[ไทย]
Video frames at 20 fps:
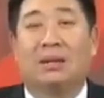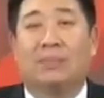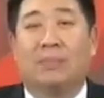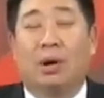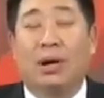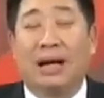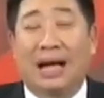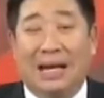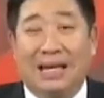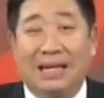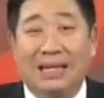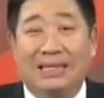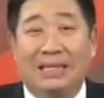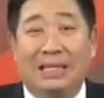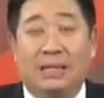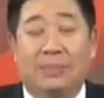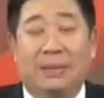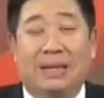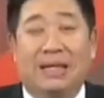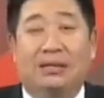เพราะการที่ จี
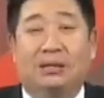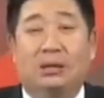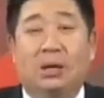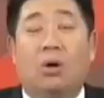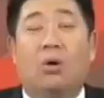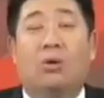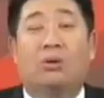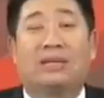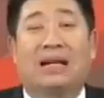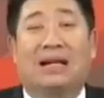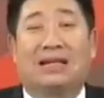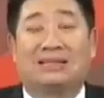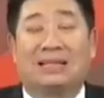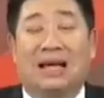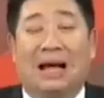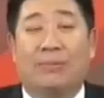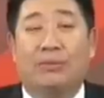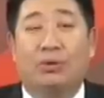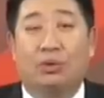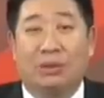ดี พี โตจาก
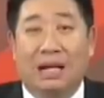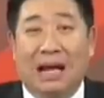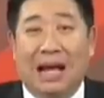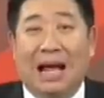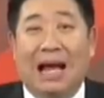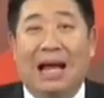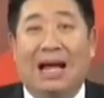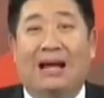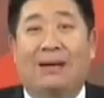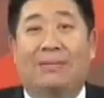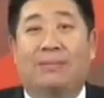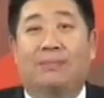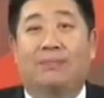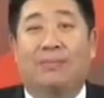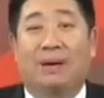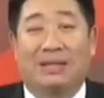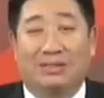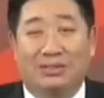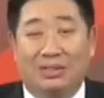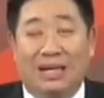สามจุดห้า
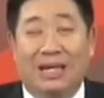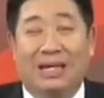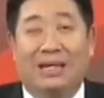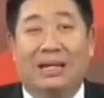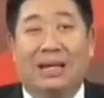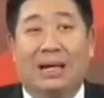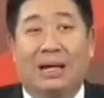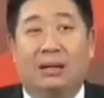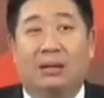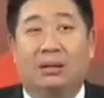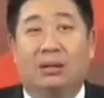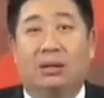ไป สี่ เนี่ย